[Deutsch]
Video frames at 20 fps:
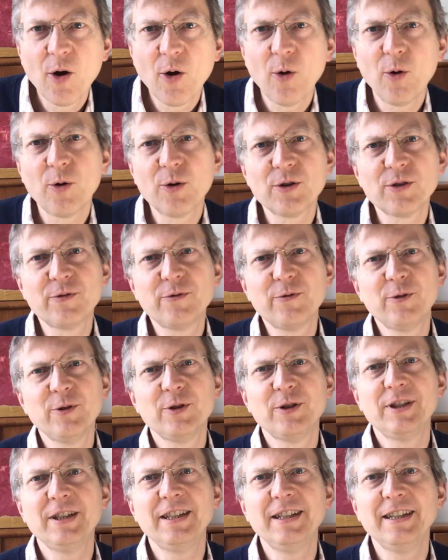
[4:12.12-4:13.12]
Und für
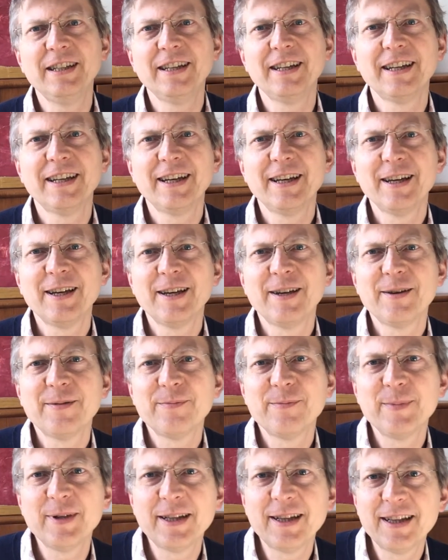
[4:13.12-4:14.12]
die
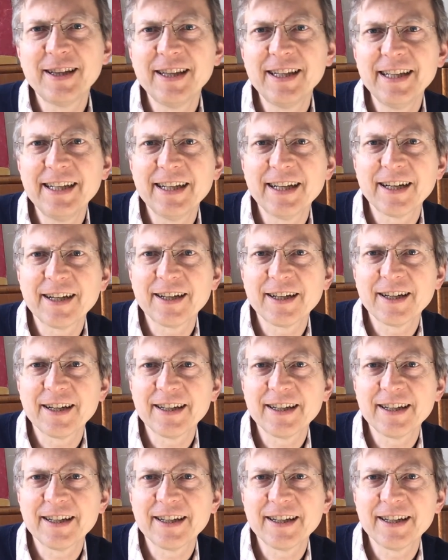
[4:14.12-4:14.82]
Mitglieder